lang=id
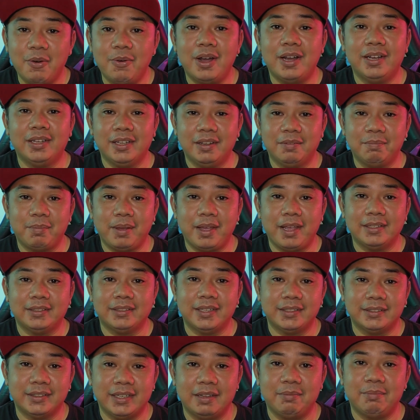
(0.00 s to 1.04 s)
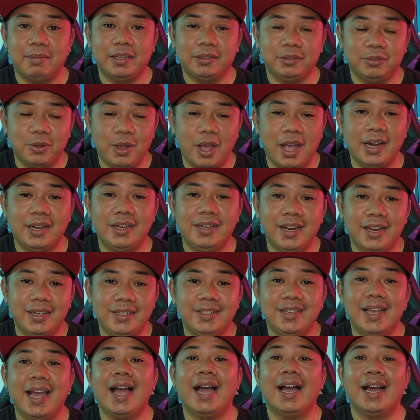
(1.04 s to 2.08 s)
gawangnya PSS Sleman tuh ada
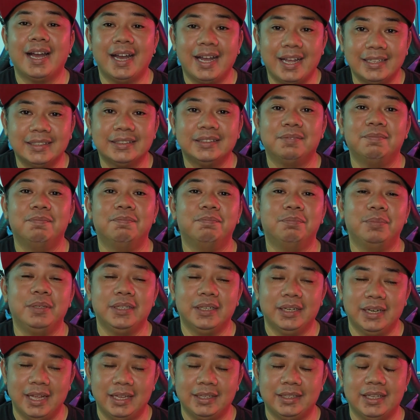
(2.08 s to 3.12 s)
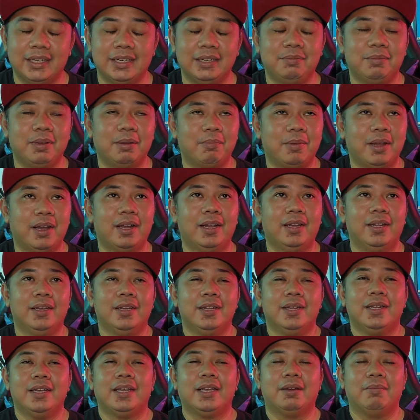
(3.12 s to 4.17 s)
di angka 9. Jadi memang
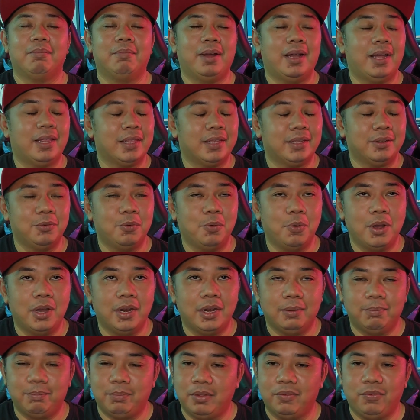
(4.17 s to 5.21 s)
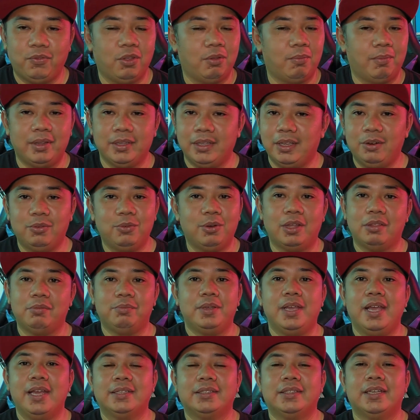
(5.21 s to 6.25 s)
kemarin gua ngeliat performanya luar
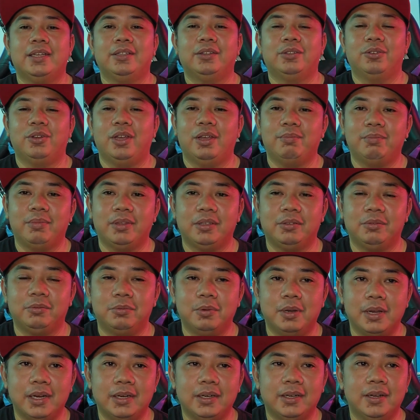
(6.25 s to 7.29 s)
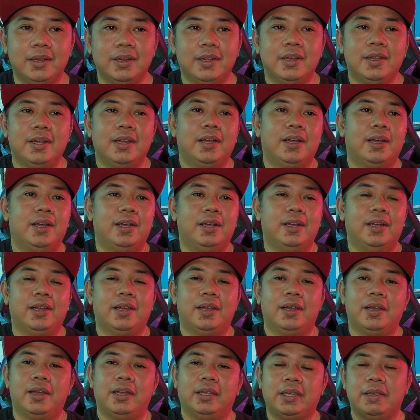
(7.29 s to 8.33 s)
biasa itu Emre Duan
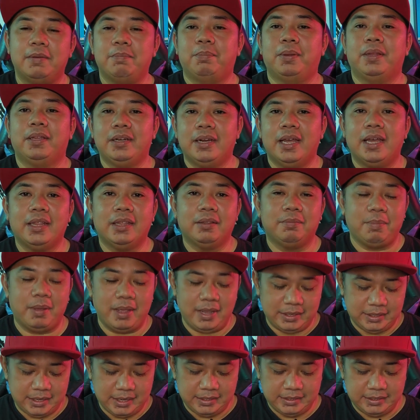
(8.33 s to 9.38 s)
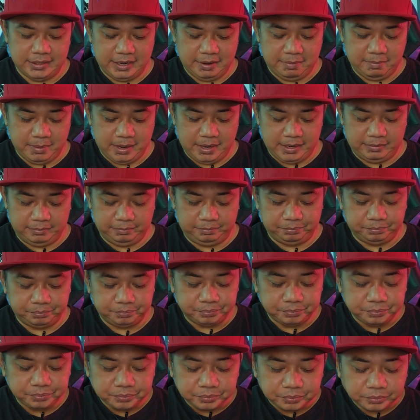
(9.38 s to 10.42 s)
uh, eh, kiper dari PSS Sleman.
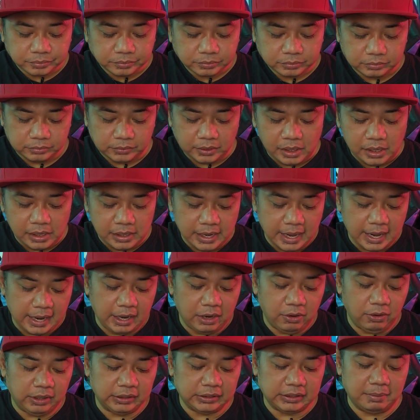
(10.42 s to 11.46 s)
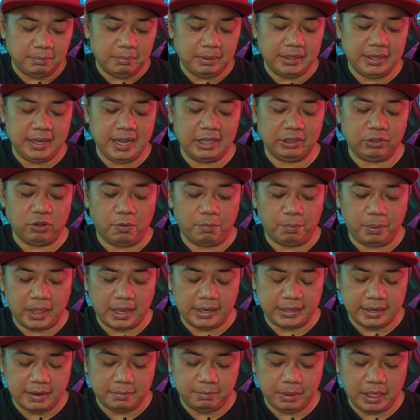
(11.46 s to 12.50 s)
Nah, kalau kita melihat
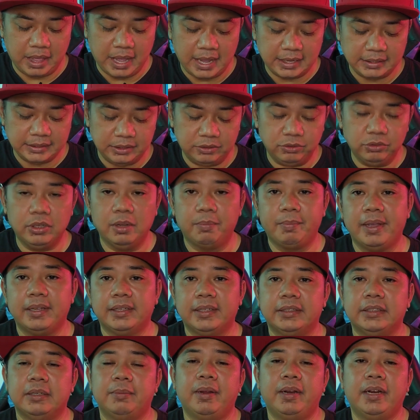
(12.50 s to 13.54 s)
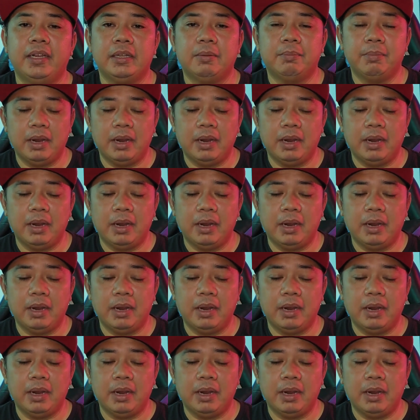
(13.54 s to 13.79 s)
operan yang berhasil juga PSSM kan hanya